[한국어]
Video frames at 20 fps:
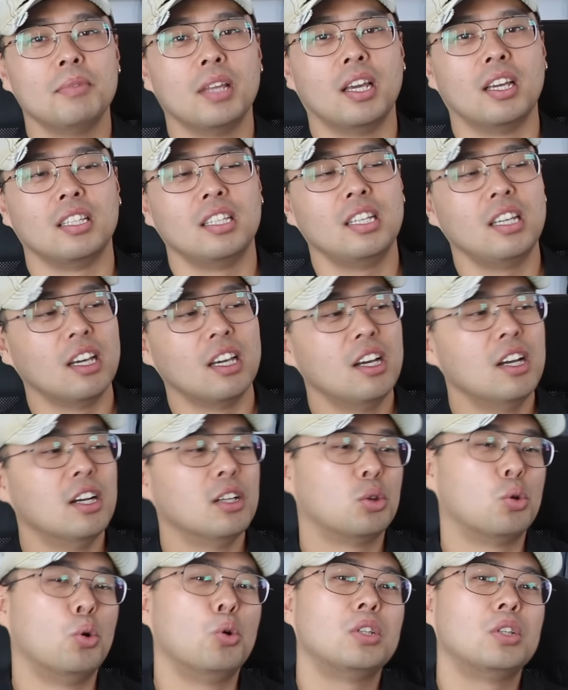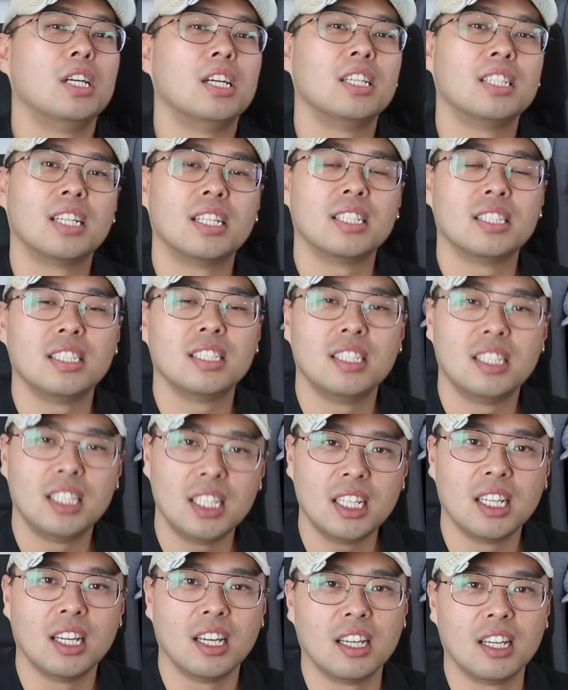네, 이
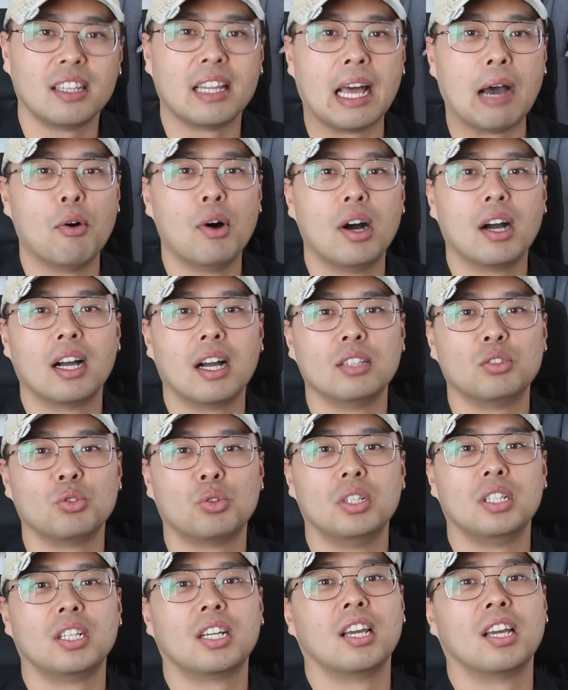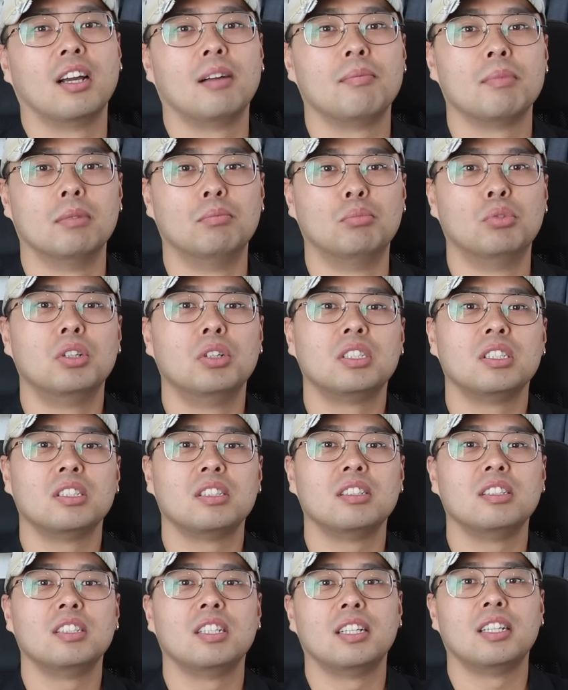독재자들이 예, 나와가지고 이렇게
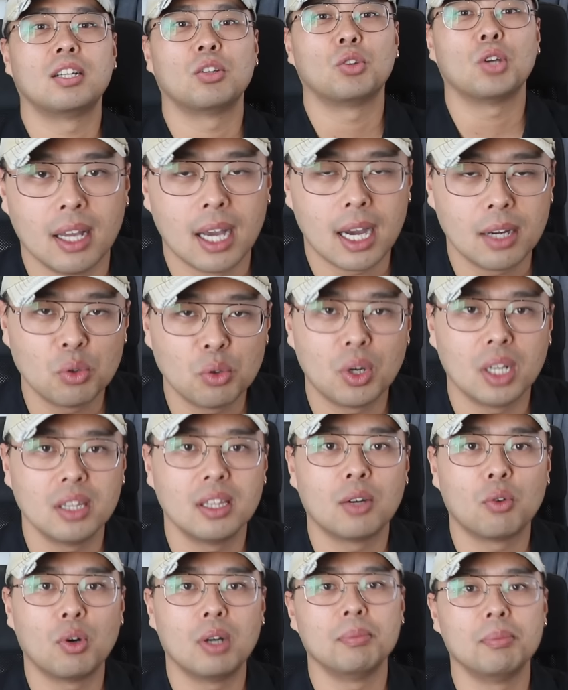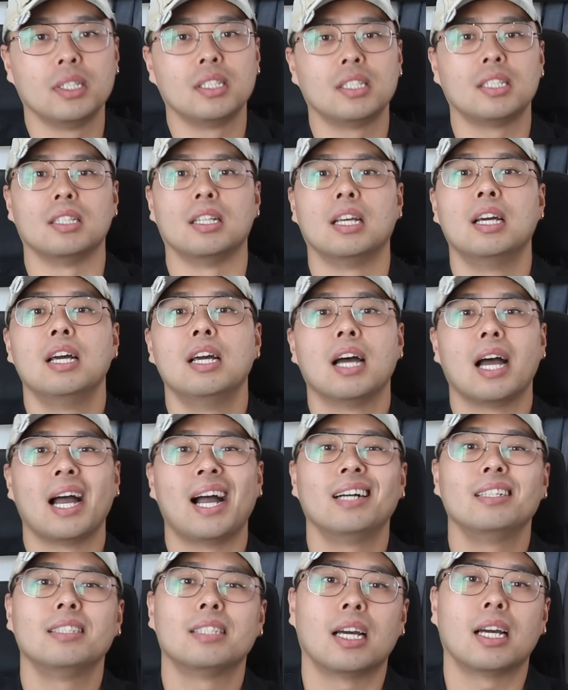무엇이든지 이렇게 또 하려고 한다고 하면은
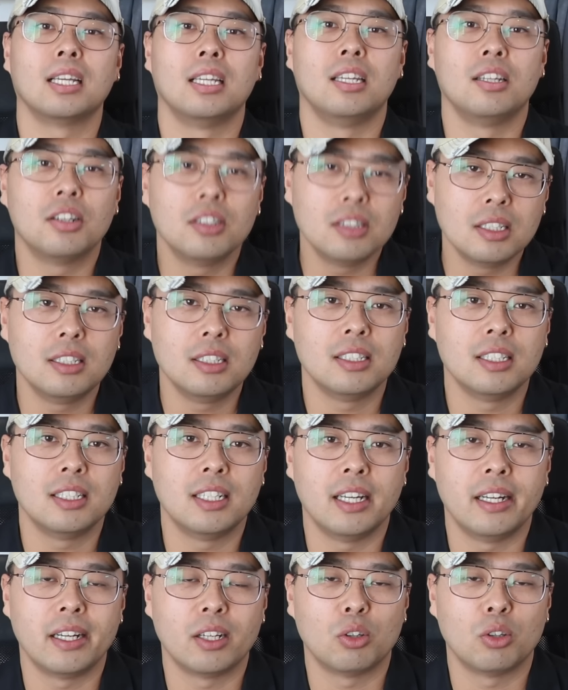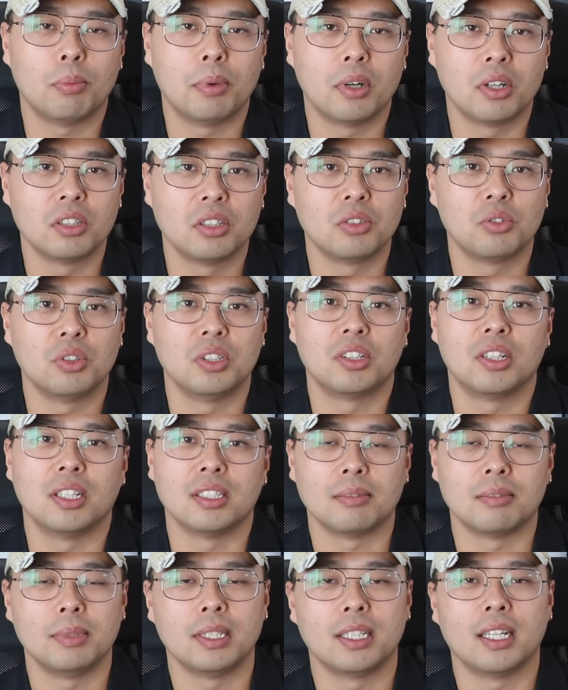항상 이런 일들이 이렇게 또 벌어지고 있는 것
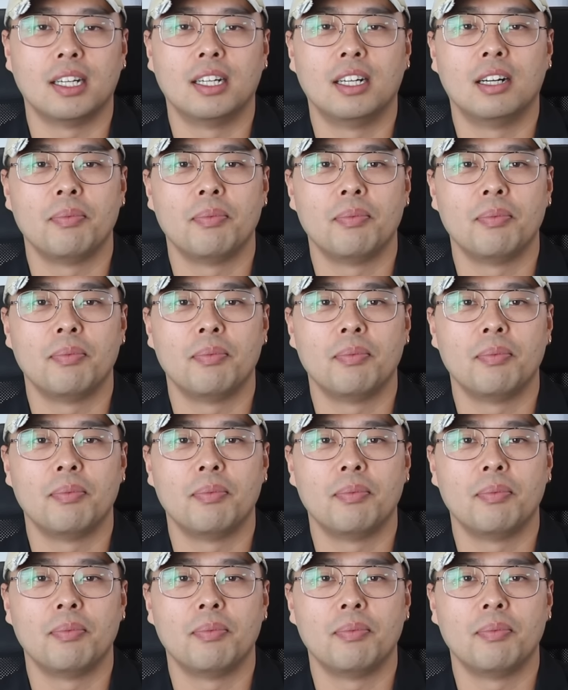같습니다.